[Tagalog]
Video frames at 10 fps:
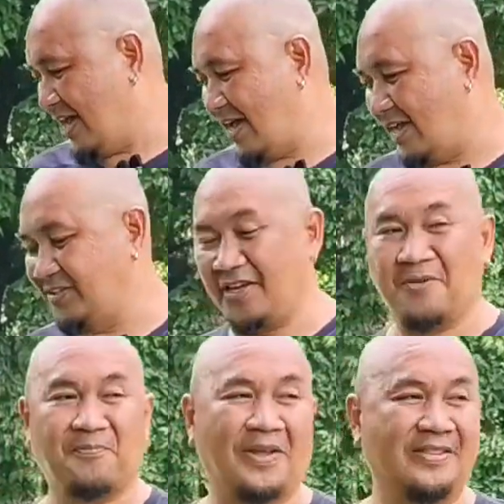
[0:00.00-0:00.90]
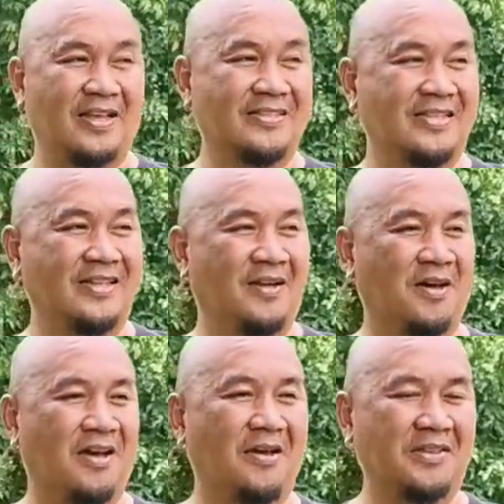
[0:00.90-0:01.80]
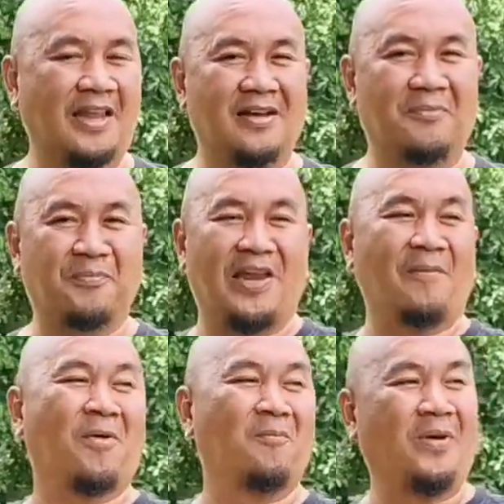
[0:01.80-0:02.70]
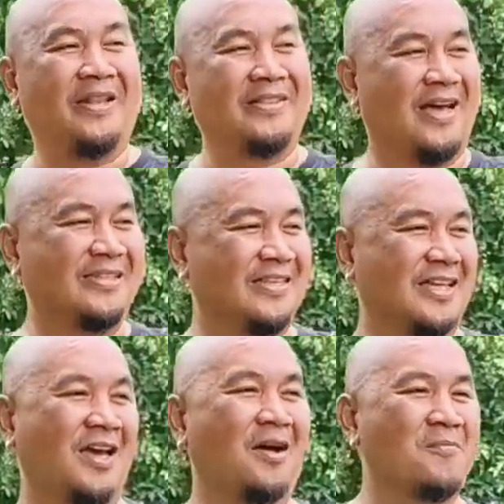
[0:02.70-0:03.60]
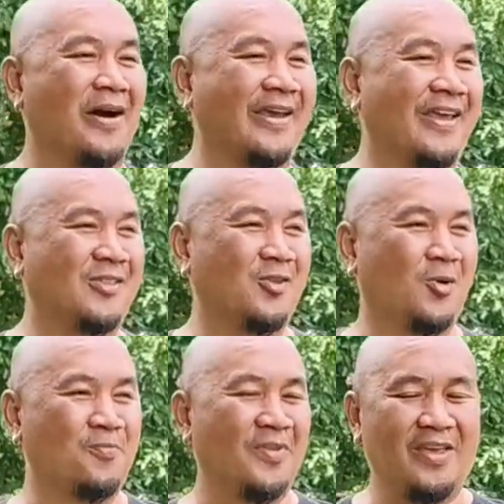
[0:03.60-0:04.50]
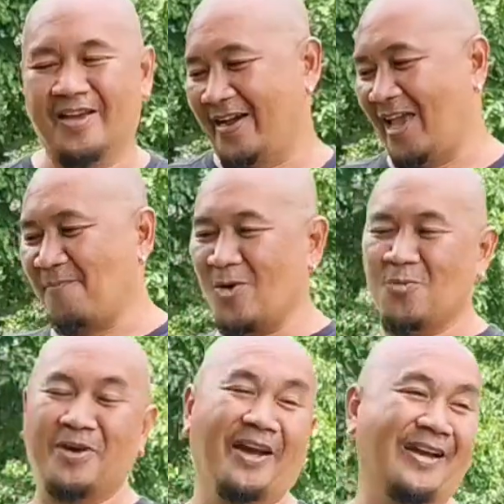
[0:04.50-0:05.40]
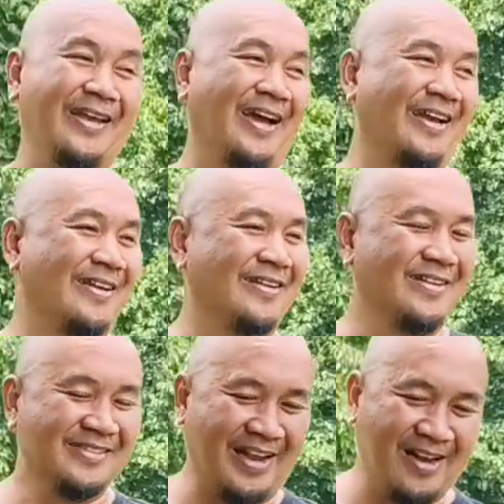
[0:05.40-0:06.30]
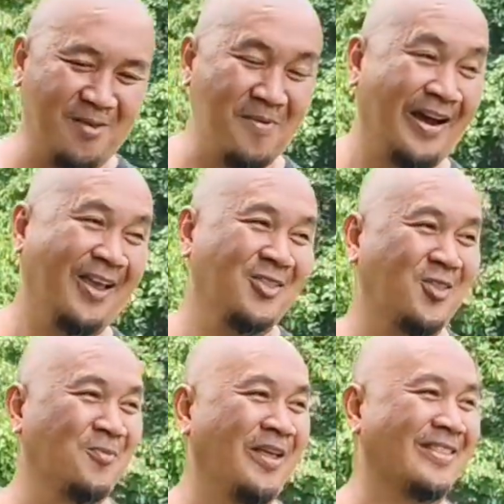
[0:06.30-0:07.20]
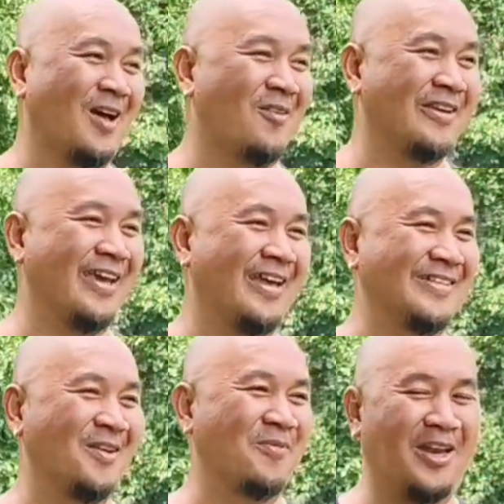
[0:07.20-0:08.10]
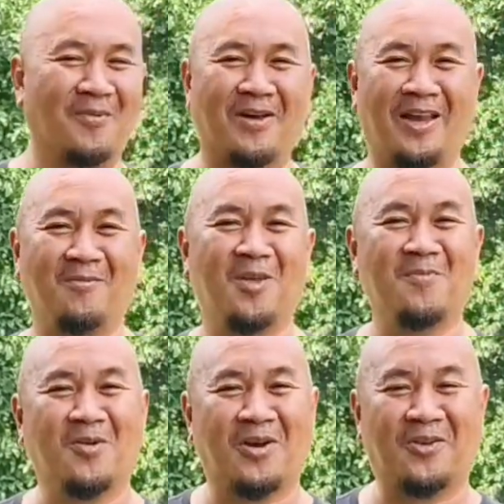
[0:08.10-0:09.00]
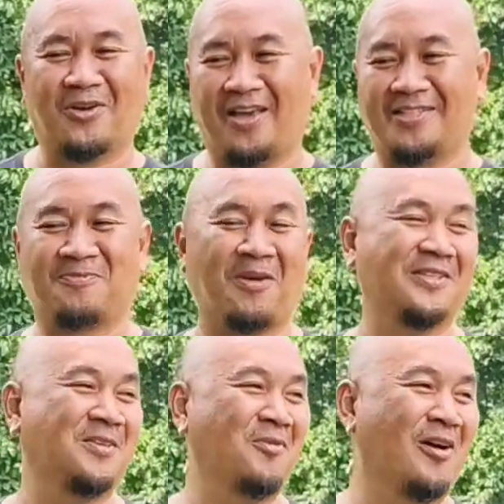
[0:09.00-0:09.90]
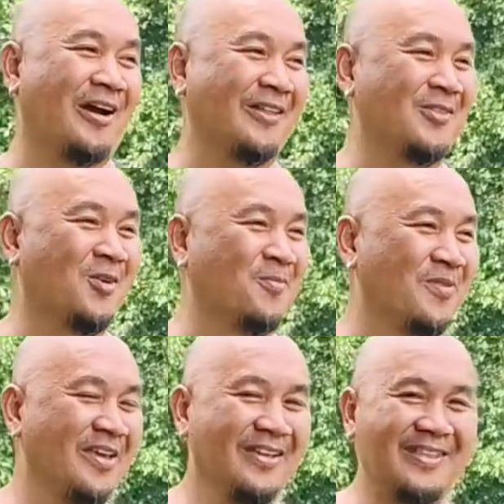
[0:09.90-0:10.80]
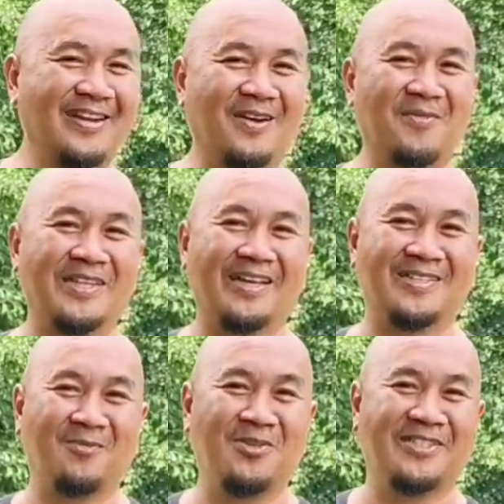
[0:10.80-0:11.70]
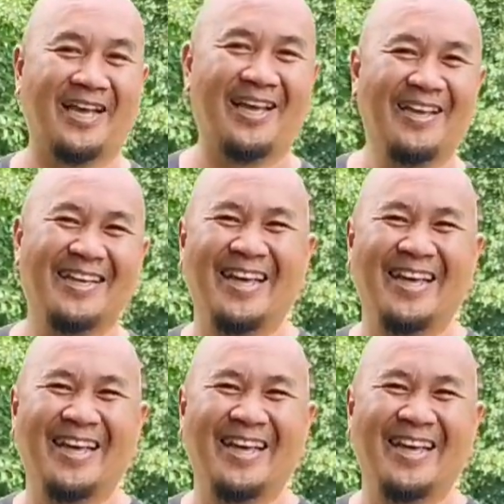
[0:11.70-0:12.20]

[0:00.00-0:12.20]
na GM Fantastic na talagang pinapamblend natin sa Mangyandom. Kaya pag umanak na yan, talagang Mangyandom na yung tawag niyan. Siyempre naman, alam niyo naman kung gano'n ka-expensive yung aking dom. Talagang masakit sa bulsa.